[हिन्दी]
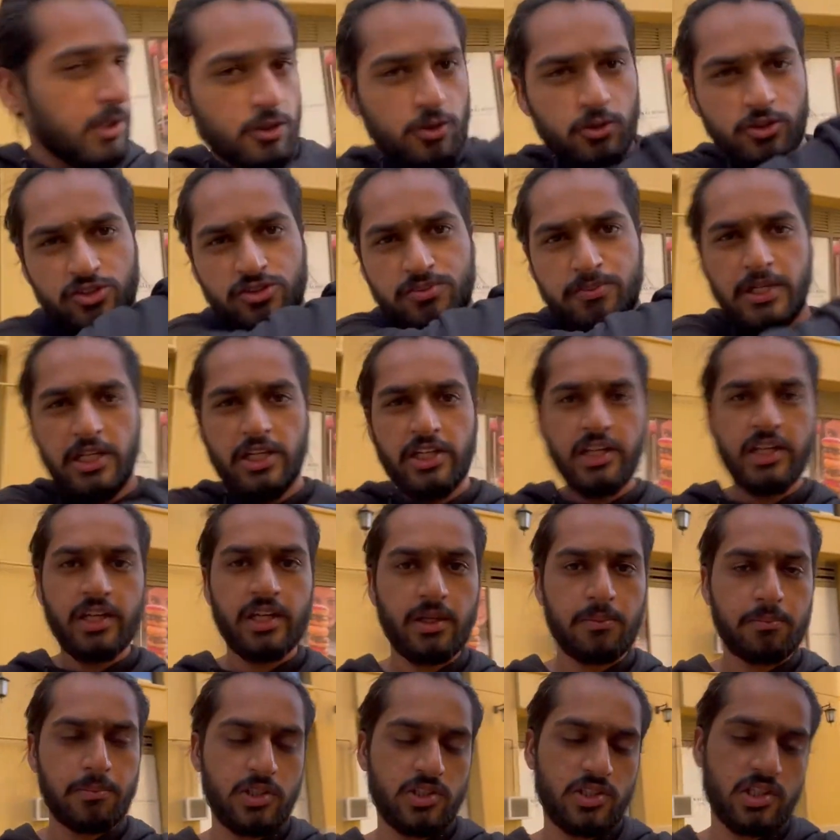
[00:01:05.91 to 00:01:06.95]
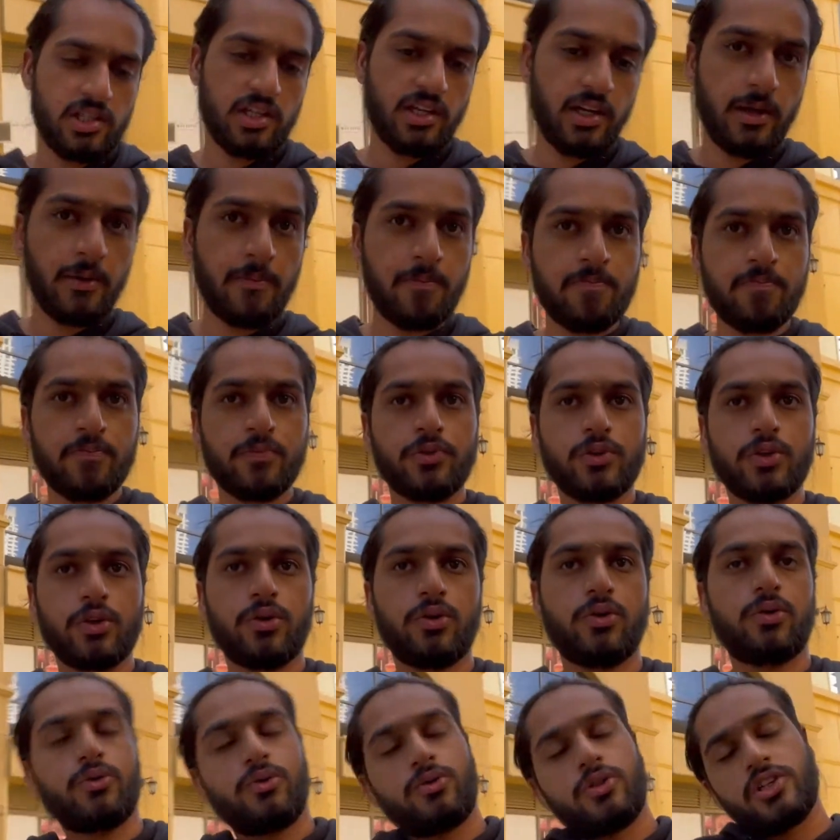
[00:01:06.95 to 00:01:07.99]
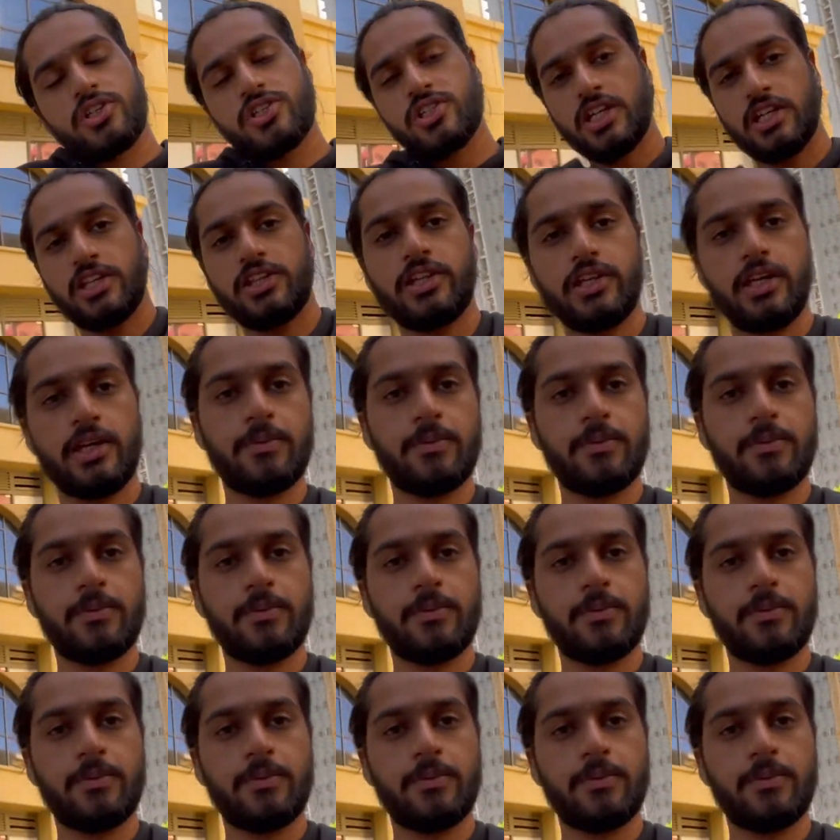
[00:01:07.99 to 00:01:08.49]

बिल्कुल इस बिल्डिंग के ना पीछे ही है तो उधर चलते हैं